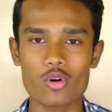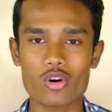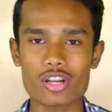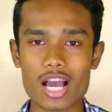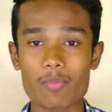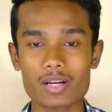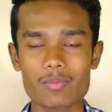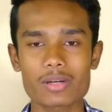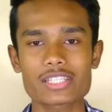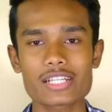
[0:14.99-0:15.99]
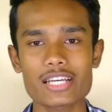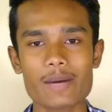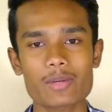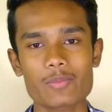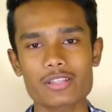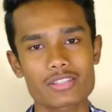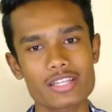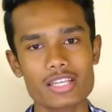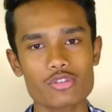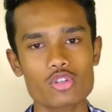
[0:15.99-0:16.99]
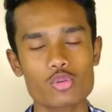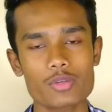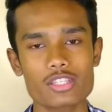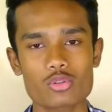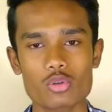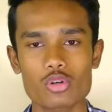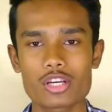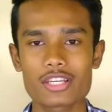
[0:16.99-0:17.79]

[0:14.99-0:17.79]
और आपका बजट है आपके पास थ्री थाउजेंड रुपीज़ तो